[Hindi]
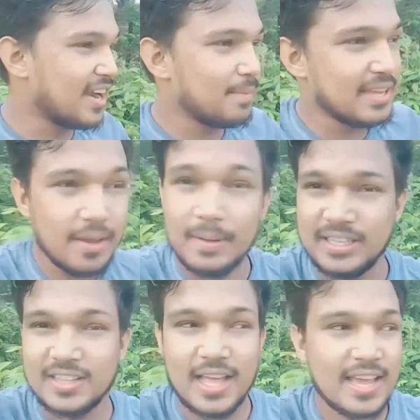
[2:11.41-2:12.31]
साइड में ये
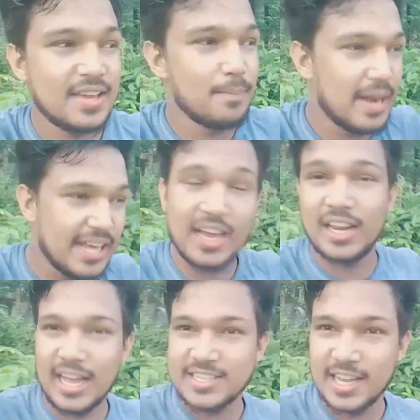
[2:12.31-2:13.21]
बताता है कि
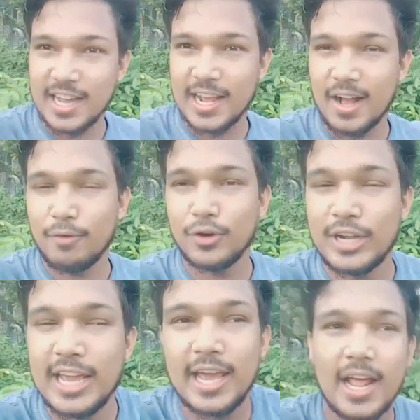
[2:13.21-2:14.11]
मेडिकल कैसे करेगा वो वो
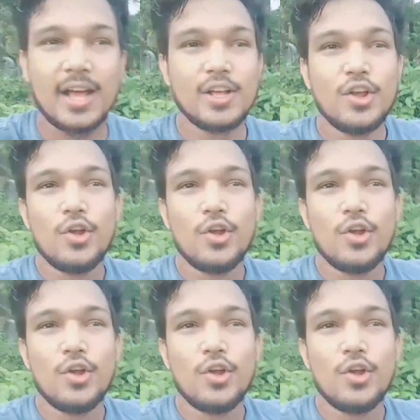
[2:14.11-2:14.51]
ठीक है ना